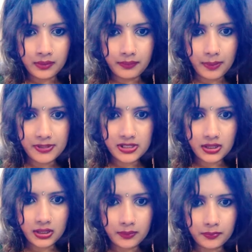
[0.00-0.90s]
पापी जी
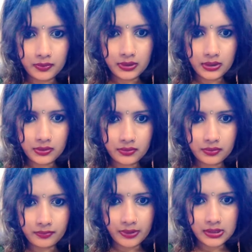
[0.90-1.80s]
हाँ बोलिए तो
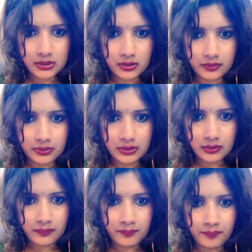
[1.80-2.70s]
फेस कवर
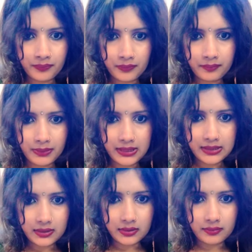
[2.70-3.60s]

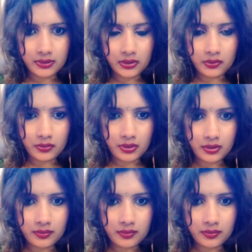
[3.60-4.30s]
प्लीज़ कवर योर